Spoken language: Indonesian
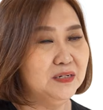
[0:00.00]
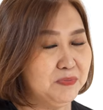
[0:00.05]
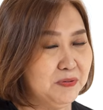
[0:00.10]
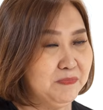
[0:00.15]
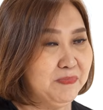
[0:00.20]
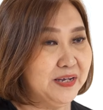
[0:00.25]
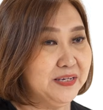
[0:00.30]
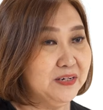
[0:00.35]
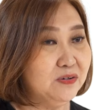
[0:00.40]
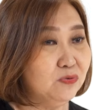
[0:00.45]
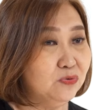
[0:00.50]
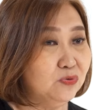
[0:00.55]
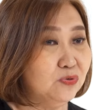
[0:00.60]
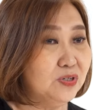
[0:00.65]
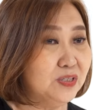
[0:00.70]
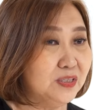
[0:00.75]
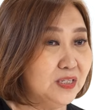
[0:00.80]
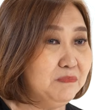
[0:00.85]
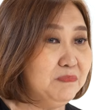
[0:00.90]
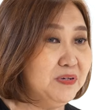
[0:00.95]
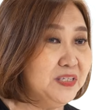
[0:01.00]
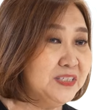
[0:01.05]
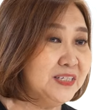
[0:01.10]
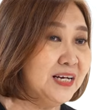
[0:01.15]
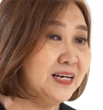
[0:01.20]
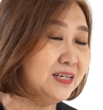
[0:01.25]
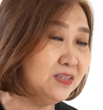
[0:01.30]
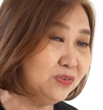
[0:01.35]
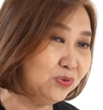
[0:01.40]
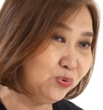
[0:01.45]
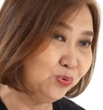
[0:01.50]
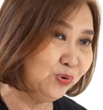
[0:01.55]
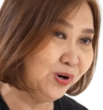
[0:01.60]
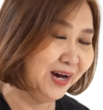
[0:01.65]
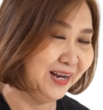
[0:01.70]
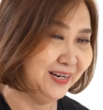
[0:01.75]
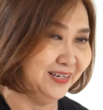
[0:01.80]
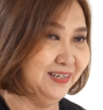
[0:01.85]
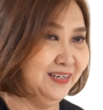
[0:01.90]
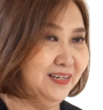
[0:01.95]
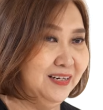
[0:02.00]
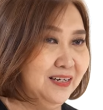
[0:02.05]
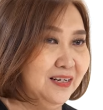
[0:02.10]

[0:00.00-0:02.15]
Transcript: lebih banyak untuk kita mencari Tuhan